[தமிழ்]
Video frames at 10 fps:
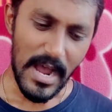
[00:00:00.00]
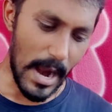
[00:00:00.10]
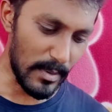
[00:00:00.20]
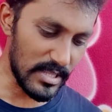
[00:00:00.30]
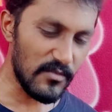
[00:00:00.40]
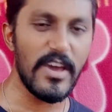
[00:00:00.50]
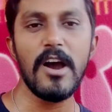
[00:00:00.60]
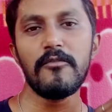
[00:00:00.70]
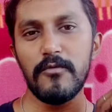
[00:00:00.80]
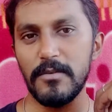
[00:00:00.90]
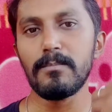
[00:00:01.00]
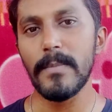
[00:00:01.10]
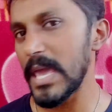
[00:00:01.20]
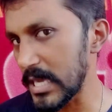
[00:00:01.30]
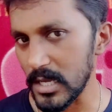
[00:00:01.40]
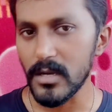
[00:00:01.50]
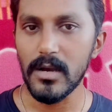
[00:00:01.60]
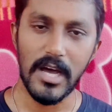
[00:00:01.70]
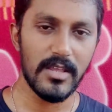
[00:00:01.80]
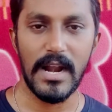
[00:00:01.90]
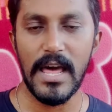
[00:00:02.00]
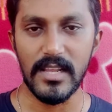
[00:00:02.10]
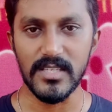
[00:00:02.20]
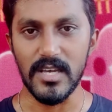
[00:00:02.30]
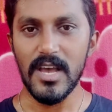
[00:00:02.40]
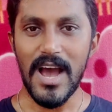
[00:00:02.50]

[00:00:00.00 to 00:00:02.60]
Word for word: அப்புறம் அந்த வே ஆஃப் ஃபிலிம் மேக்கிங் அது நல்லா இருந்துச்சு